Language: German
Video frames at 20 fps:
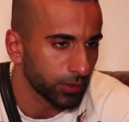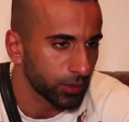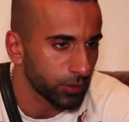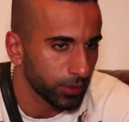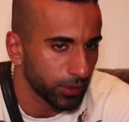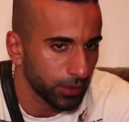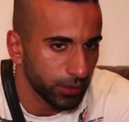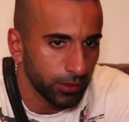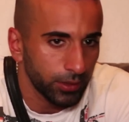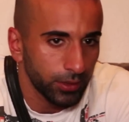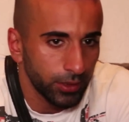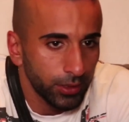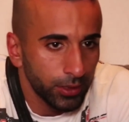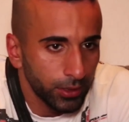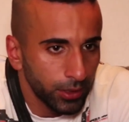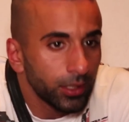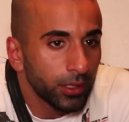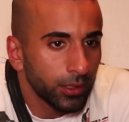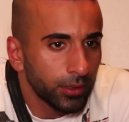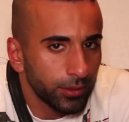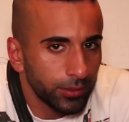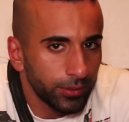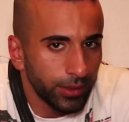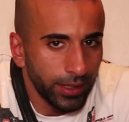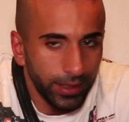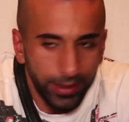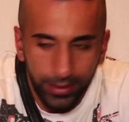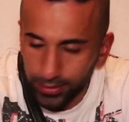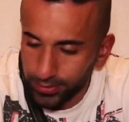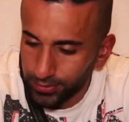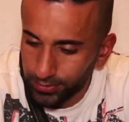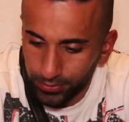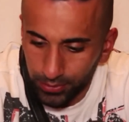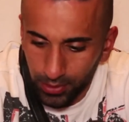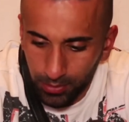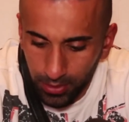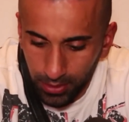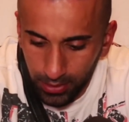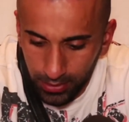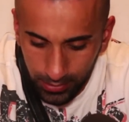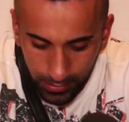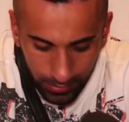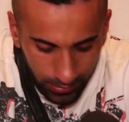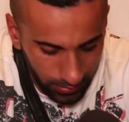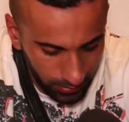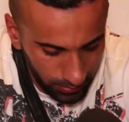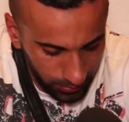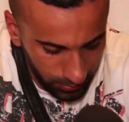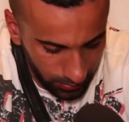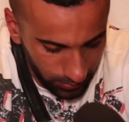was ich meine? Nee, niemals.